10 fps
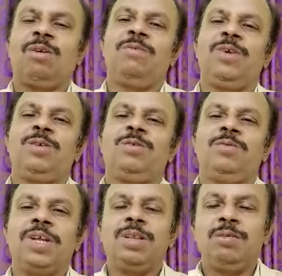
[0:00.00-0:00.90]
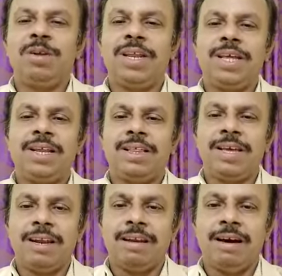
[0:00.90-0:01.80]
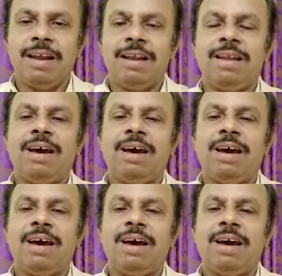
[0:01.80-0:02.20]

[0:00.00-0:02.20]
தோல்வியோ வந்து கொண்டிருக்கிறது என்றால்